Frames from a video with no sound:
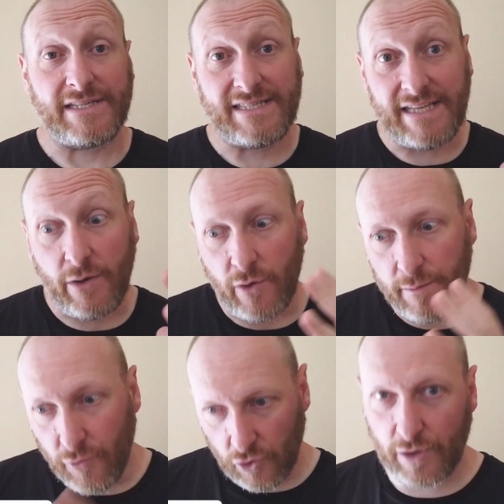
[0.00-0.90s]
se quel
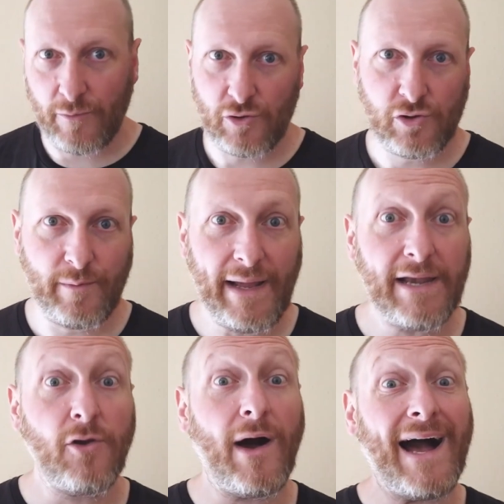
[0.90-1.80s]
borgo è molto
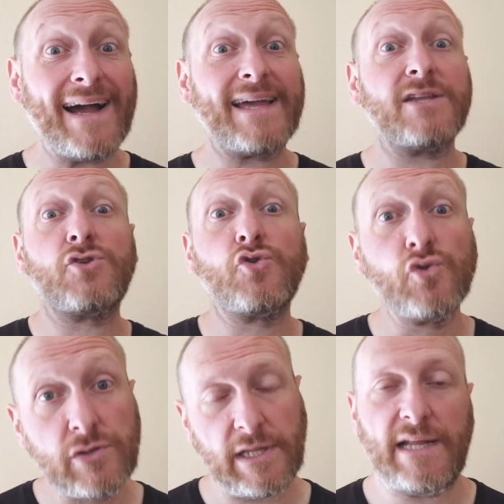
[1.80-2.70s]
bello, anche
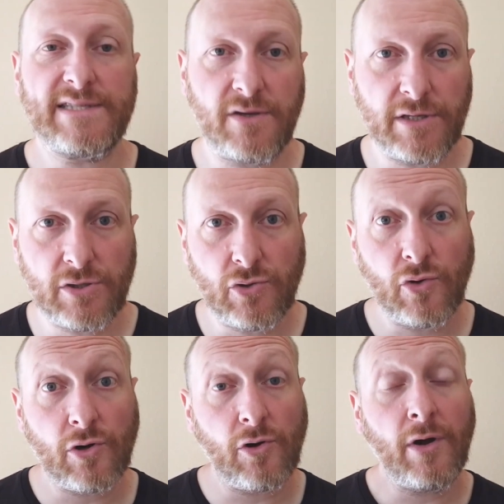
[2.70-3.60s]
tutta la zona
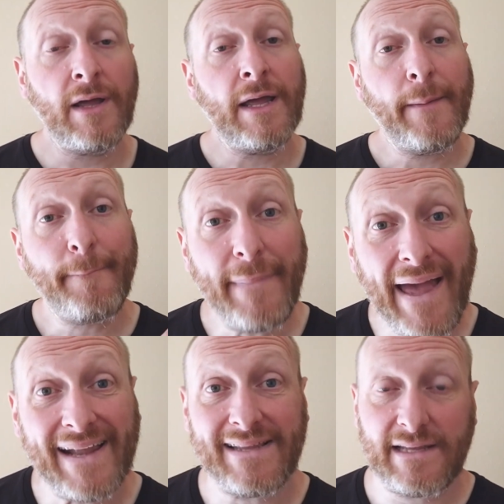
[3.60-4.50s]
intorno
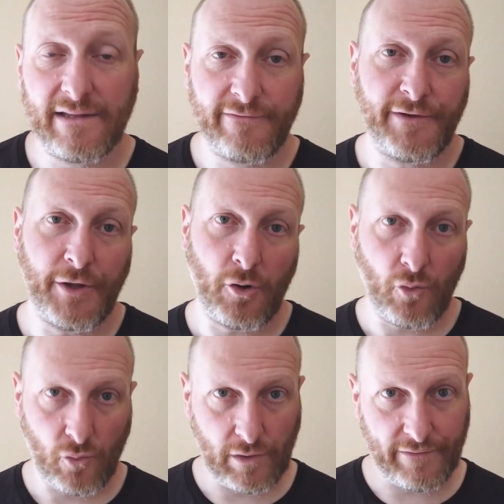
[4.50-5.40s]
merita
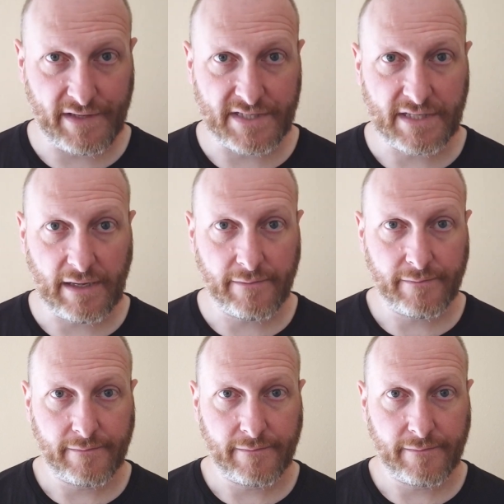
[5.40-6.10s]
davvero una visita.